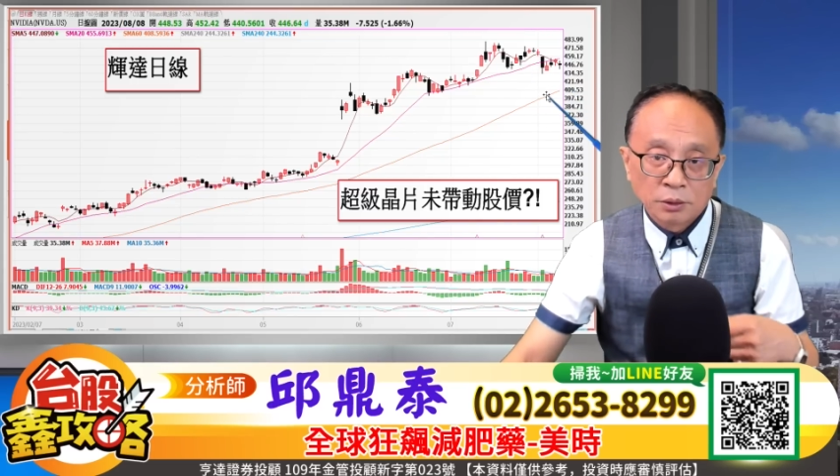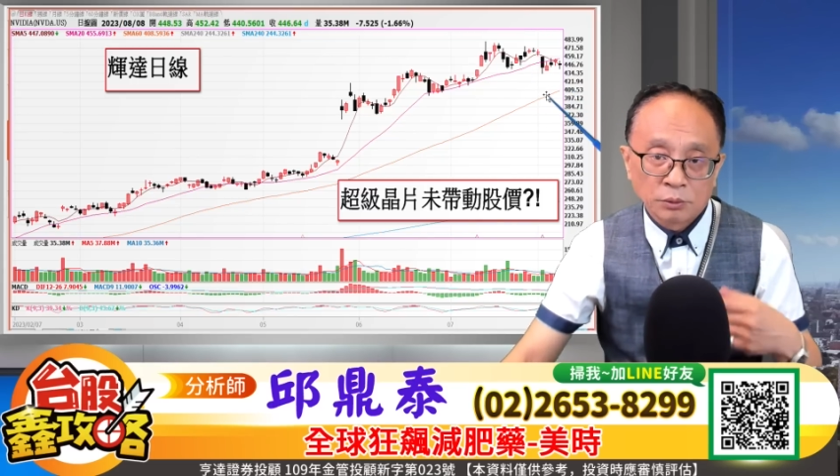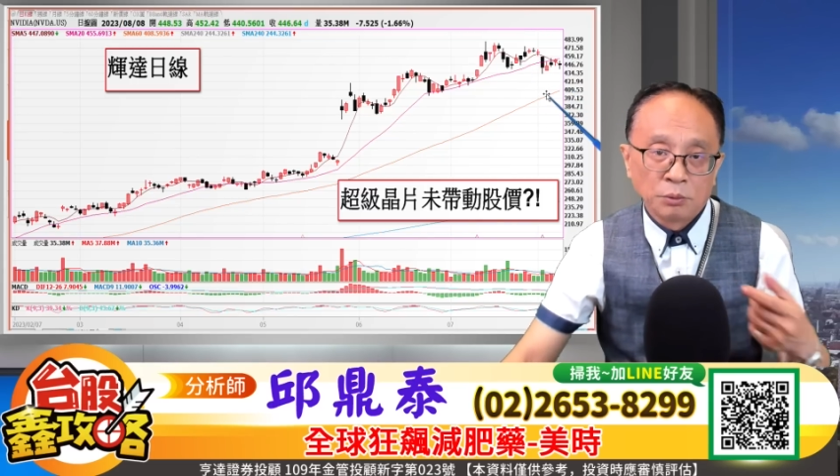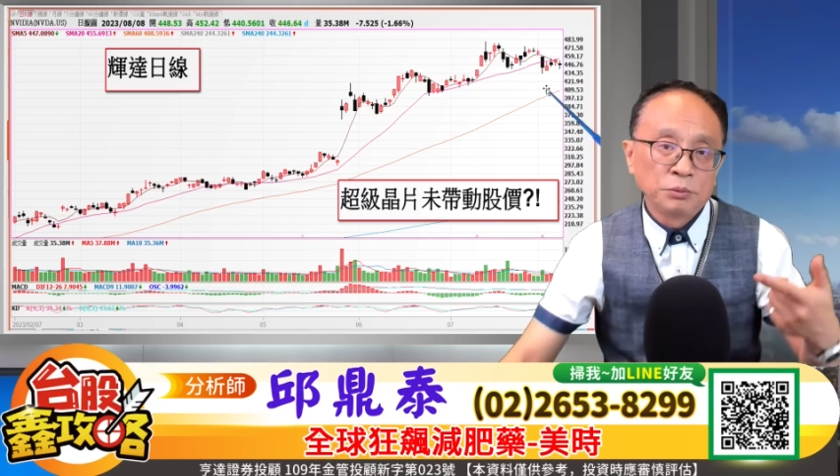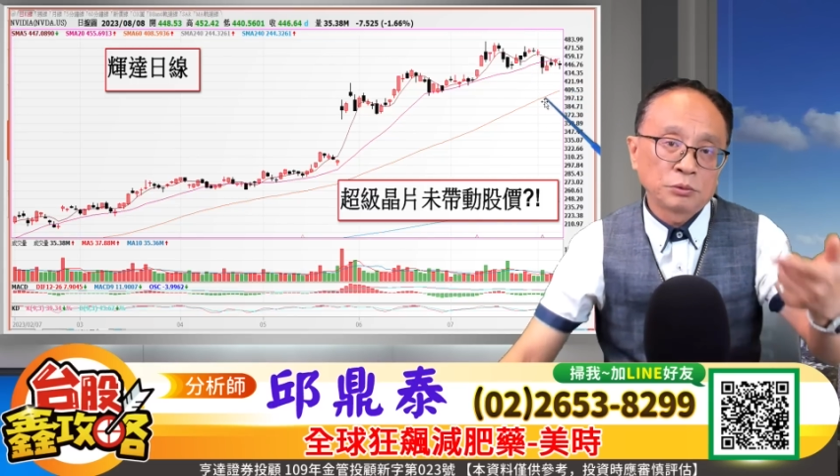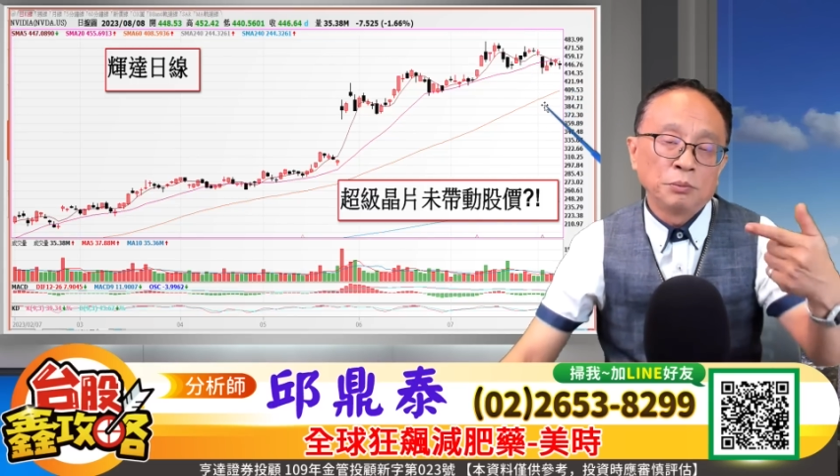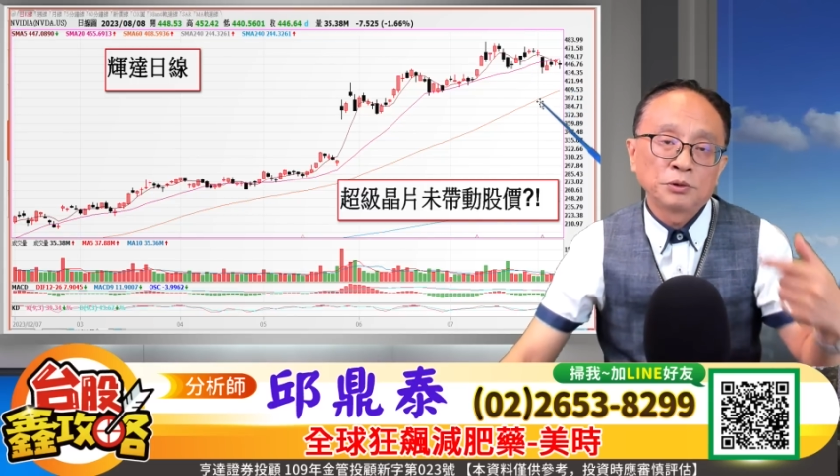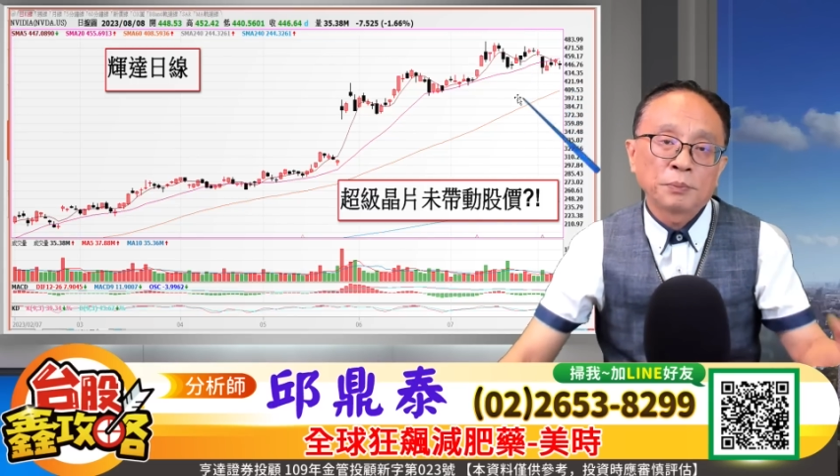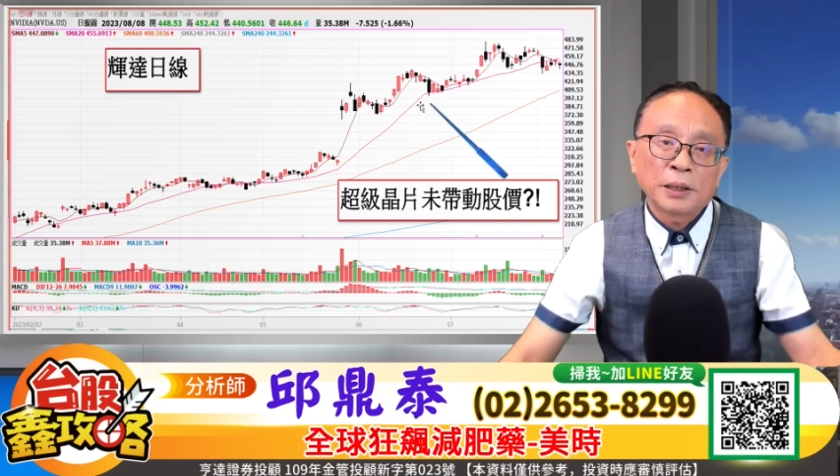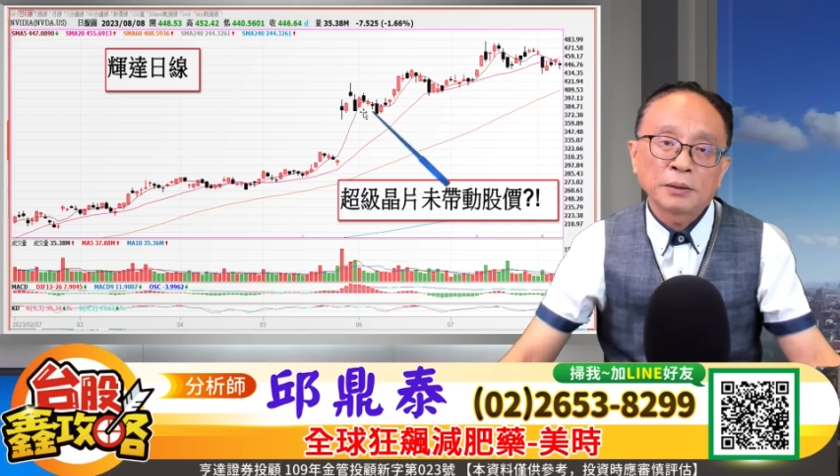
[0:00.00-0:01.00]
我们我们
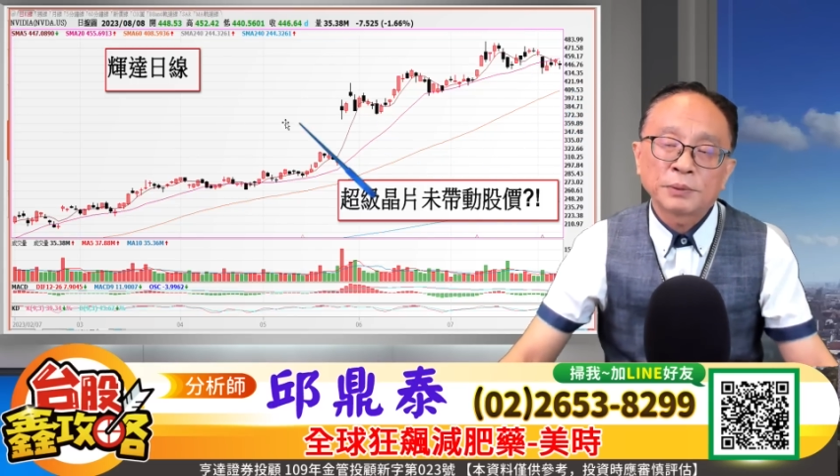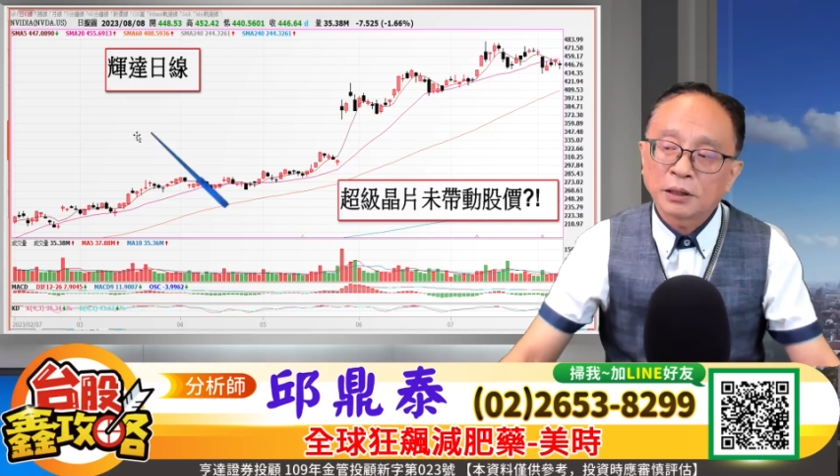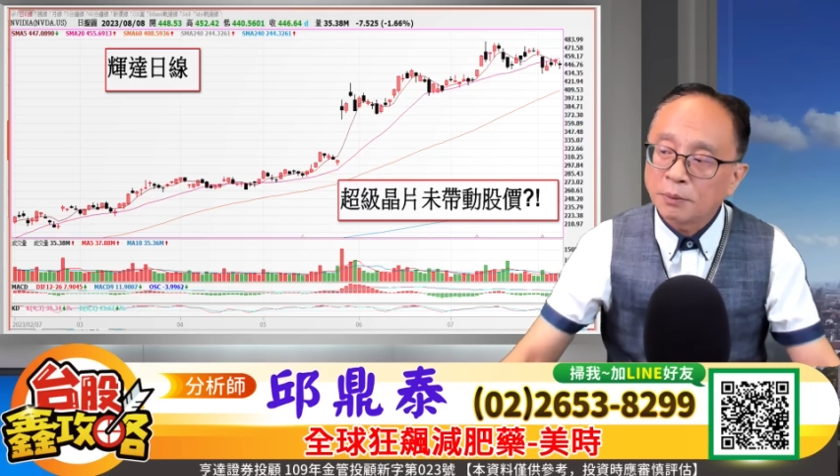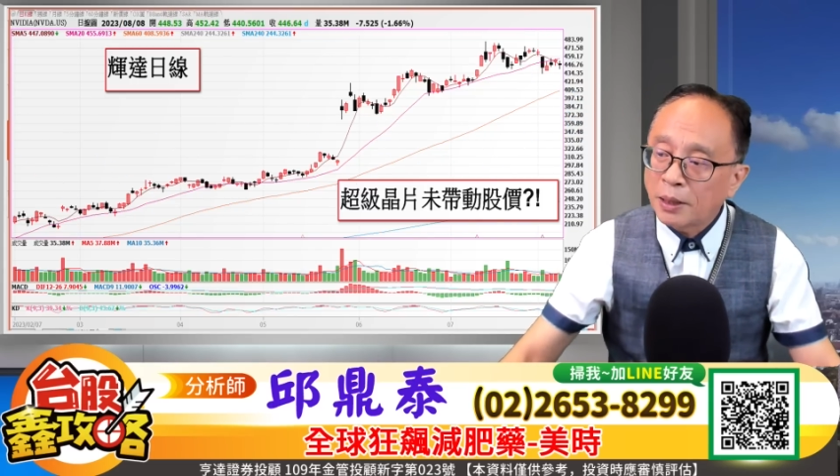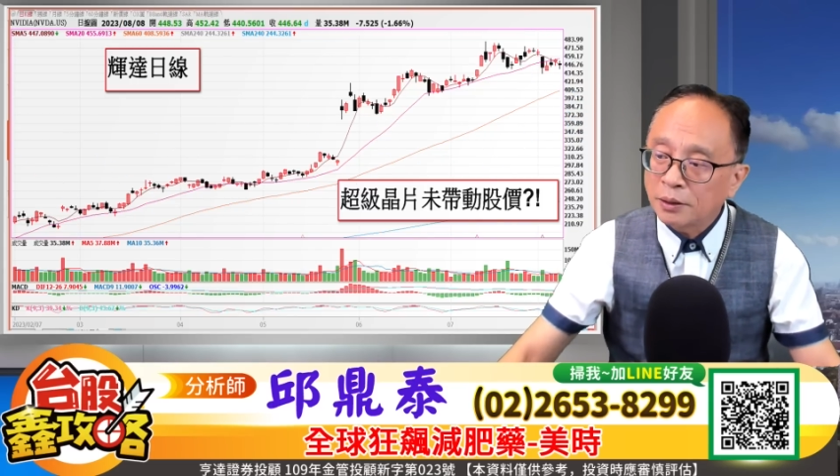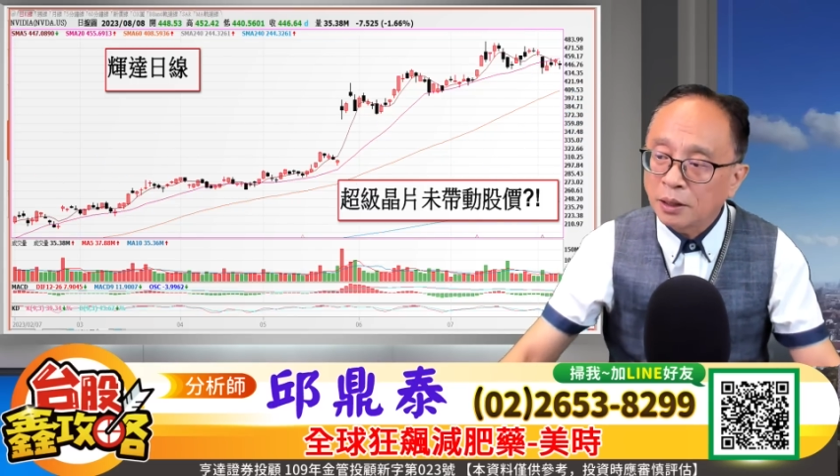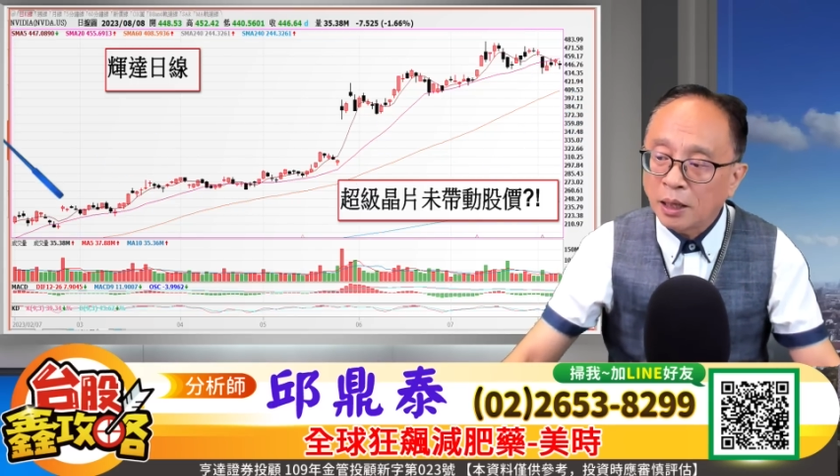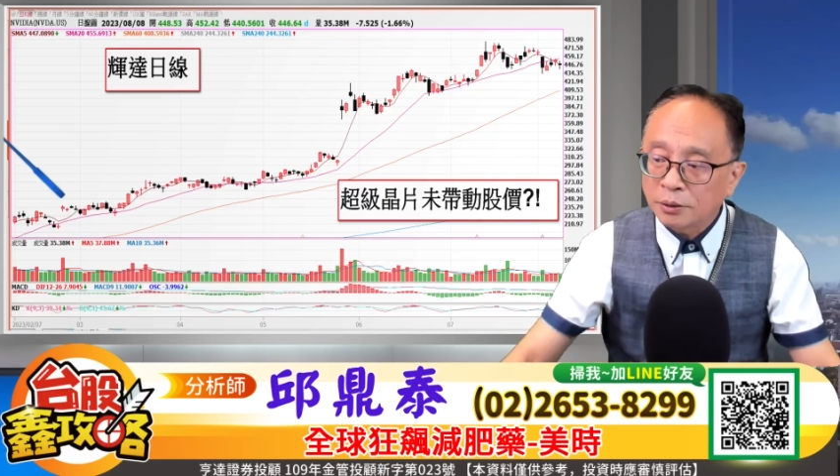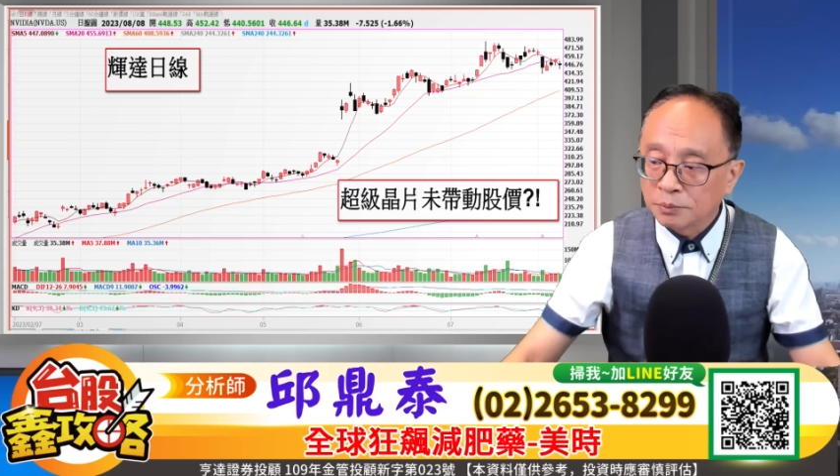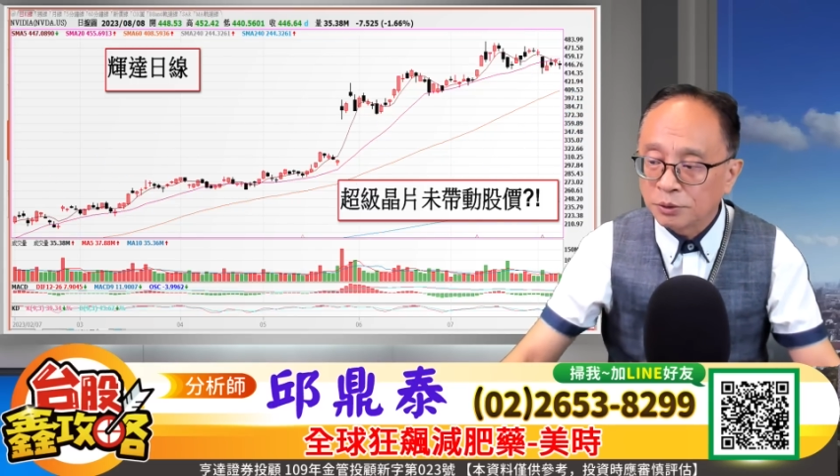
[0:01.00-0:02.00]
都帮帮他忙
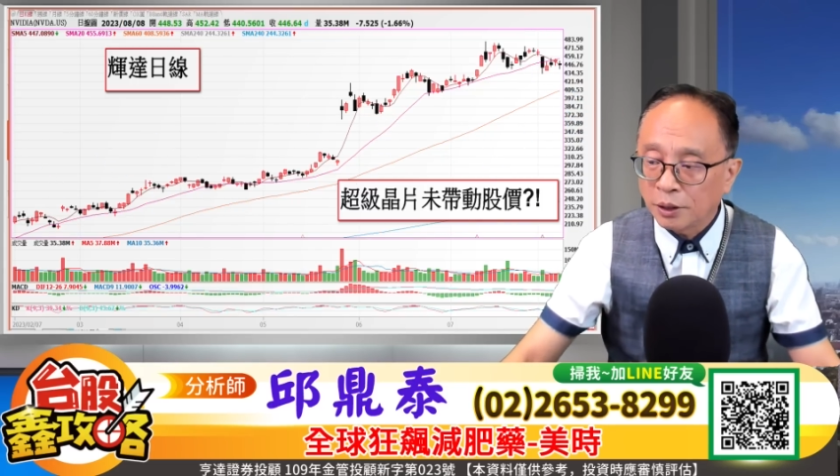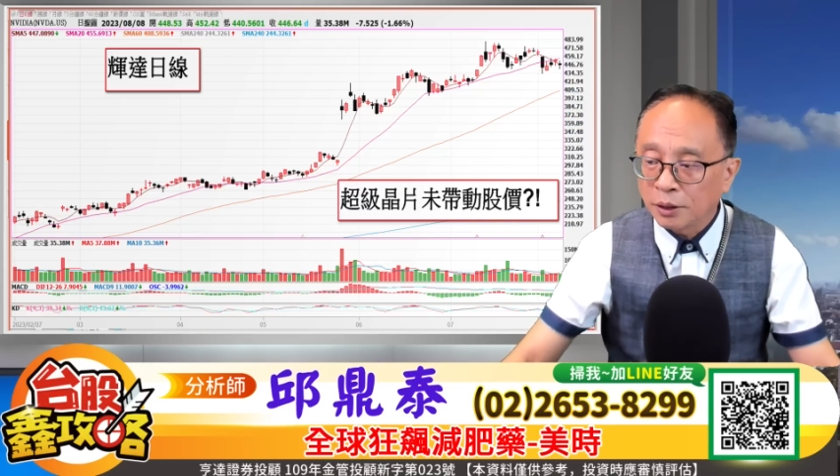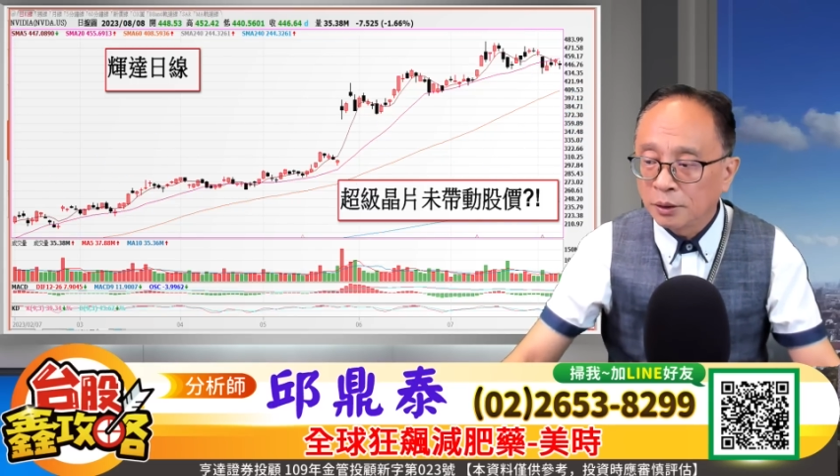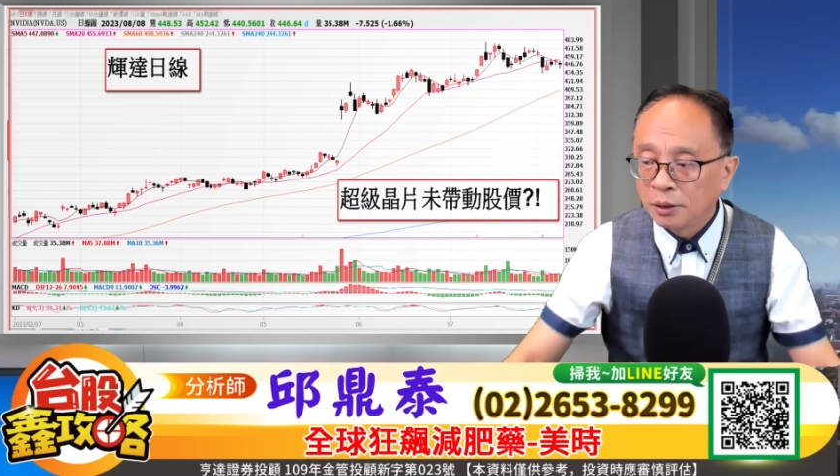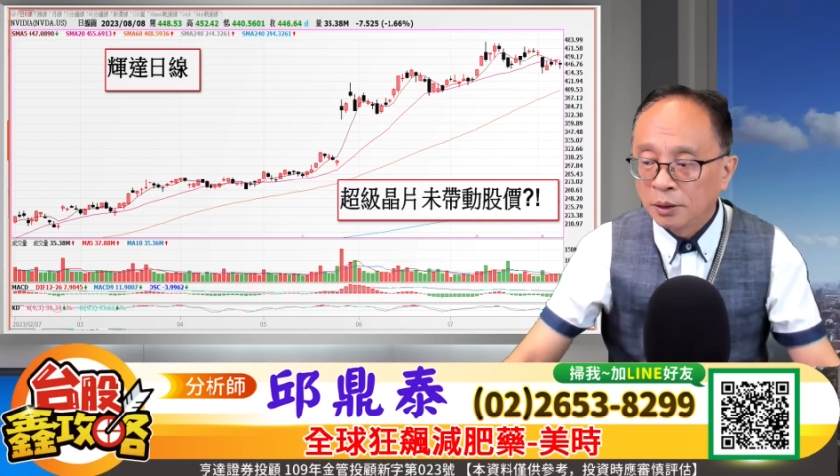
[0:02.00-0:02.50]
啊，对不对？